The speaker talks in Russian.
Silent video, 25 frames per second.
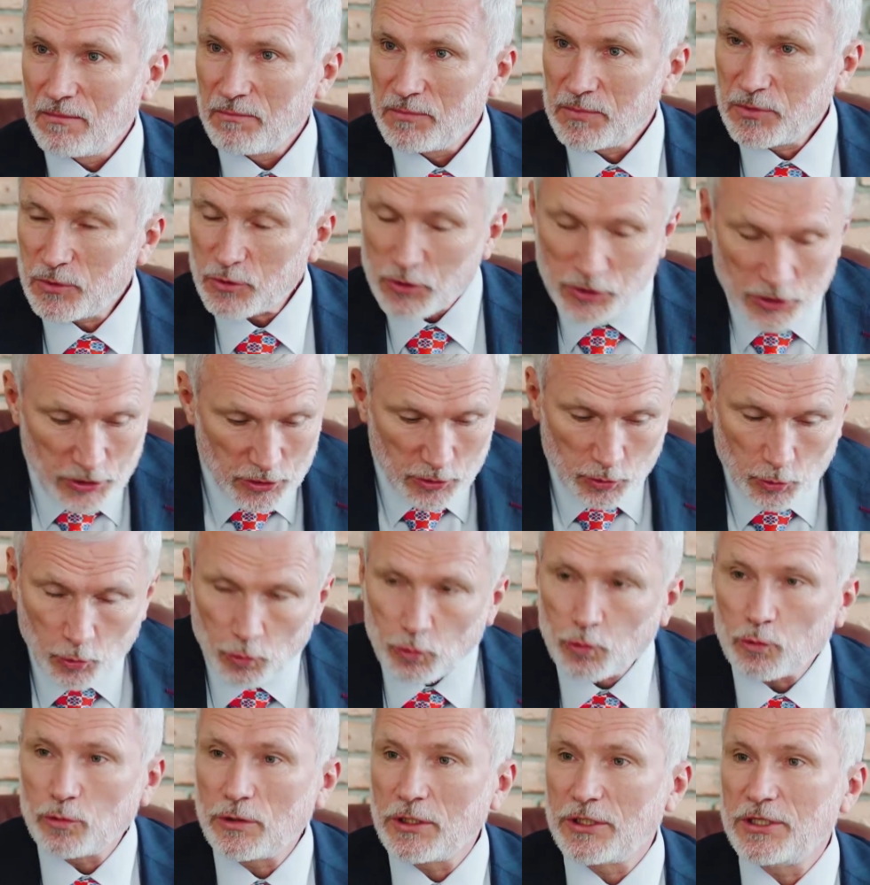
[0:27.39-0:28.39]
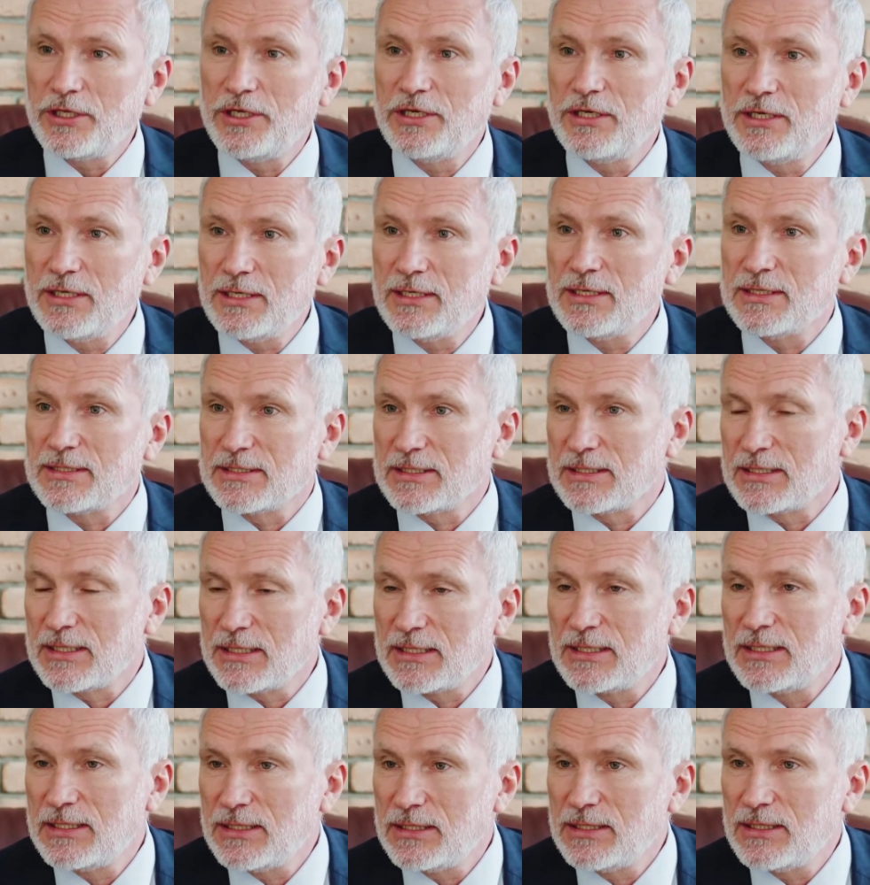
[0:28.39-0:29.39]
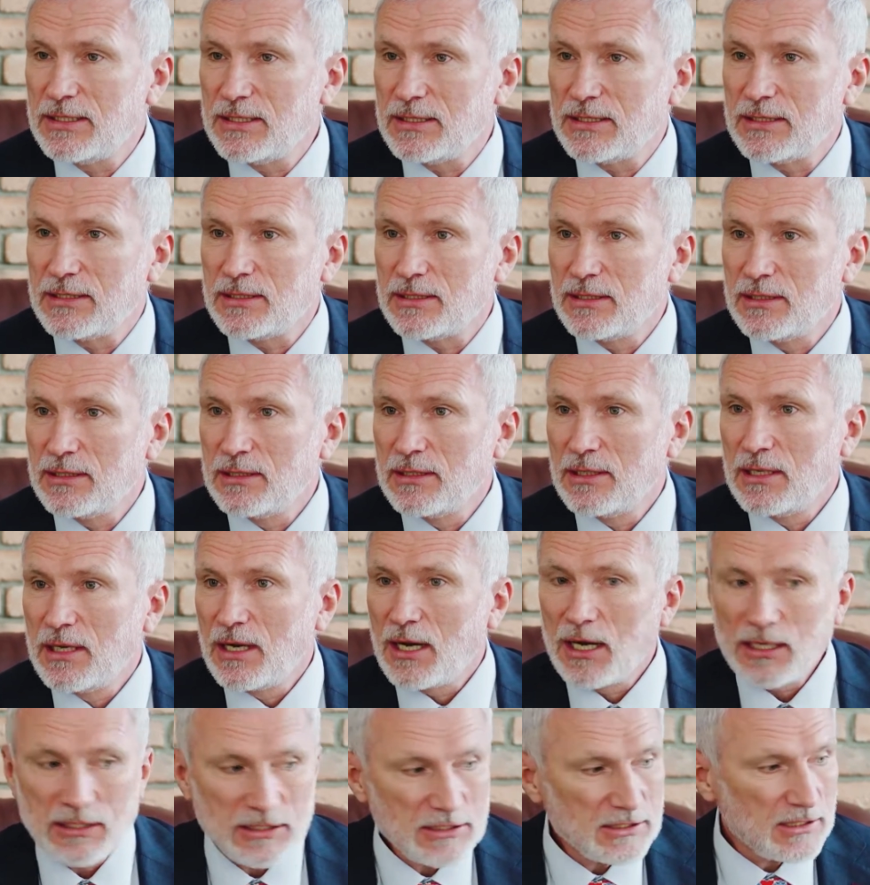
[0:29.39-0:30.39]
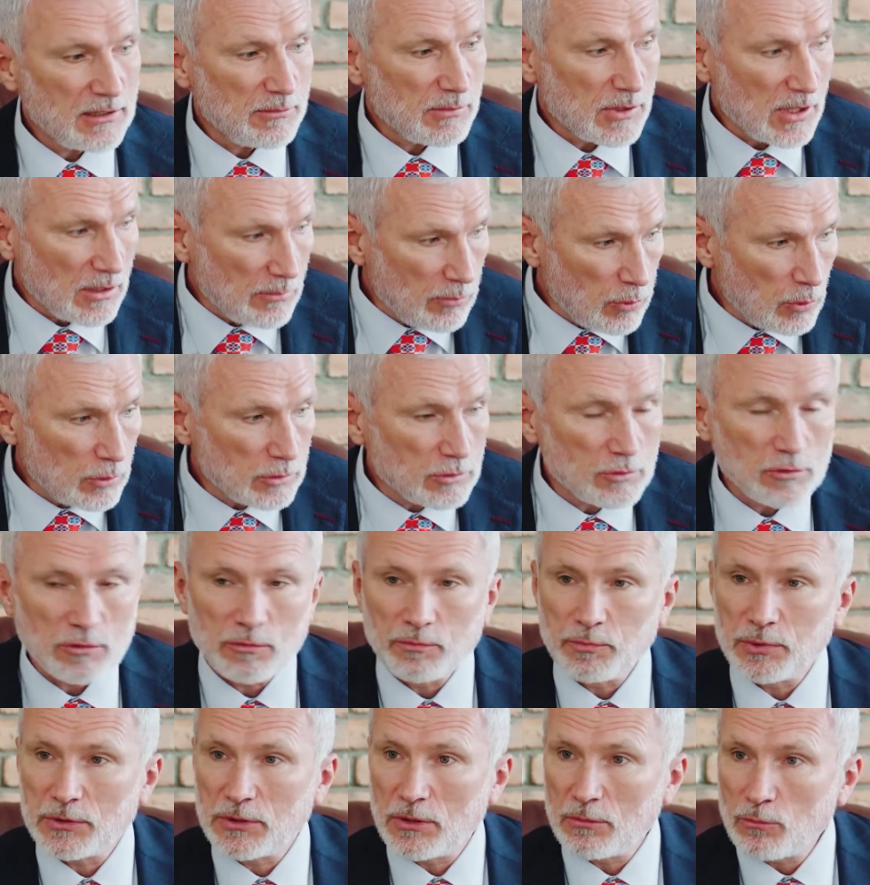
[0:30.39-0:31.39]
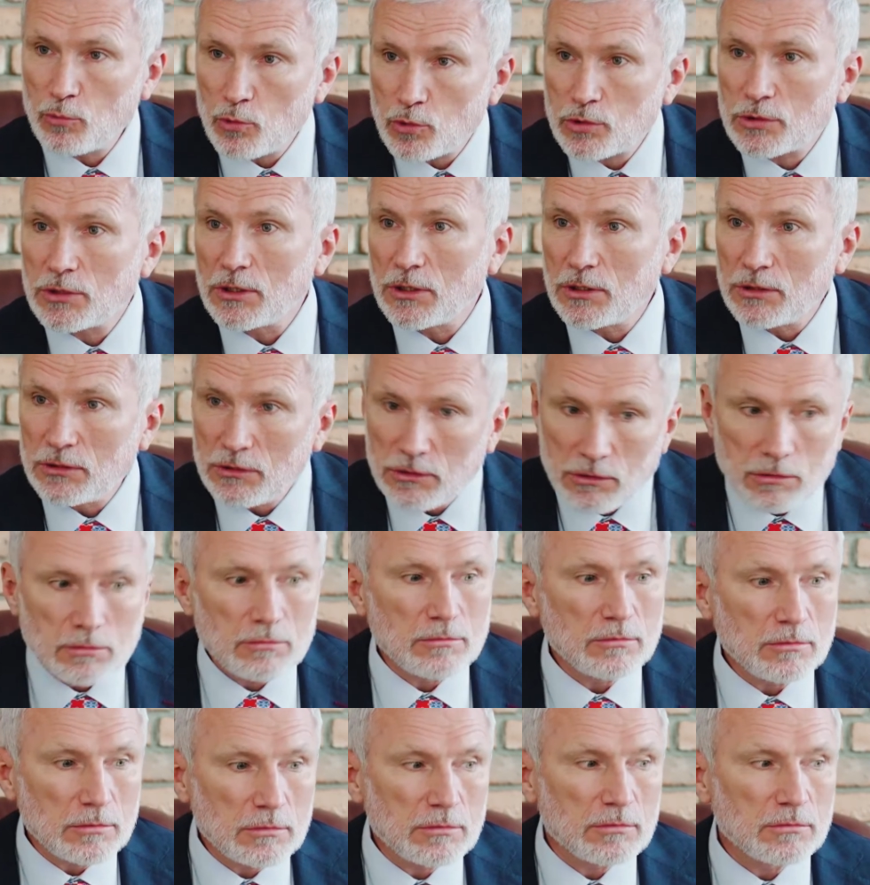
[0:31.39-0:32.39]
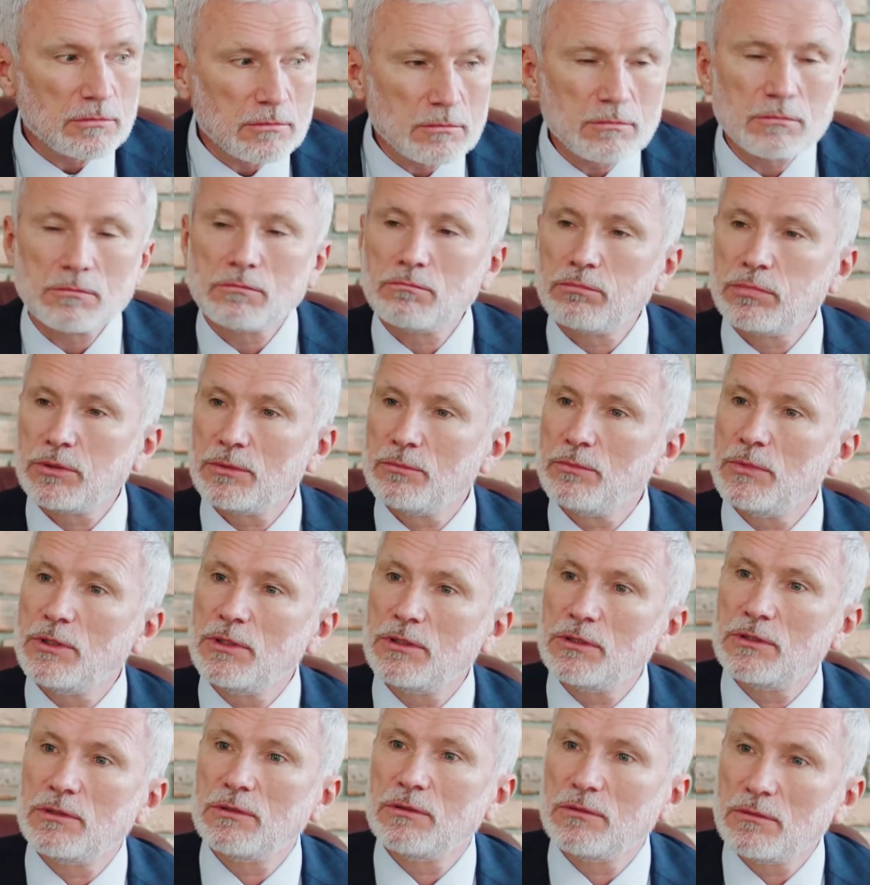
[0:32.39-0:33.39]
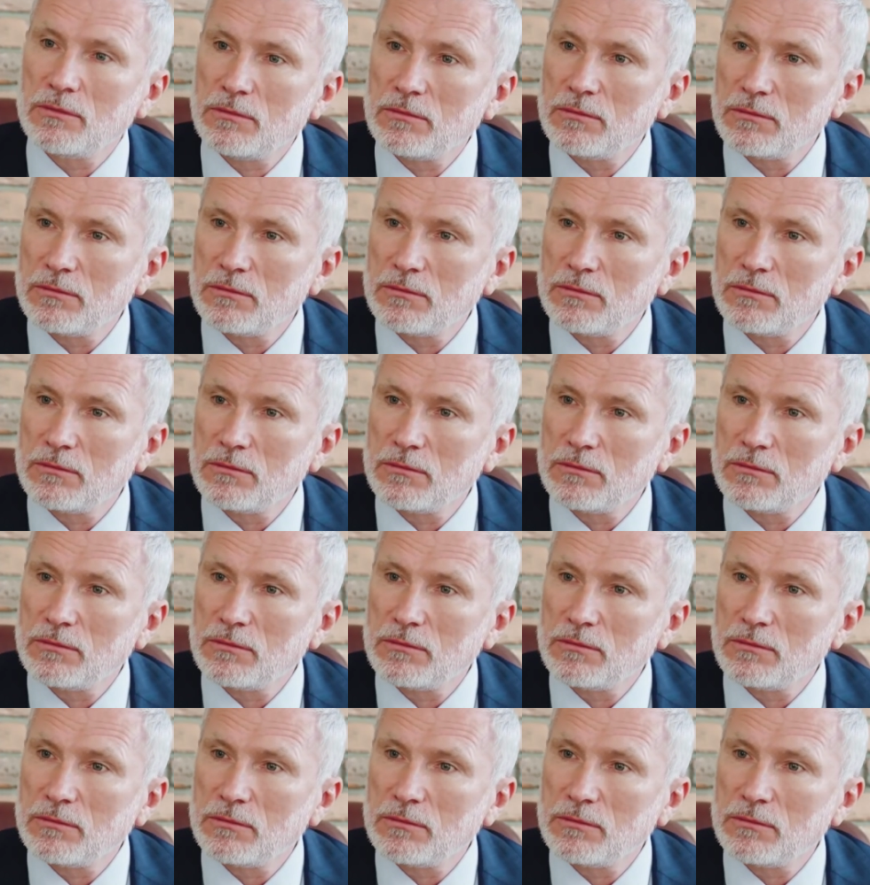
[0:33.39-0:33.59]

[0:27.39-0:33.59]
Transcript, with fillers: Потому что никто туда не едет за такие деньги. Они там работают, потому что они, вот, понимаете,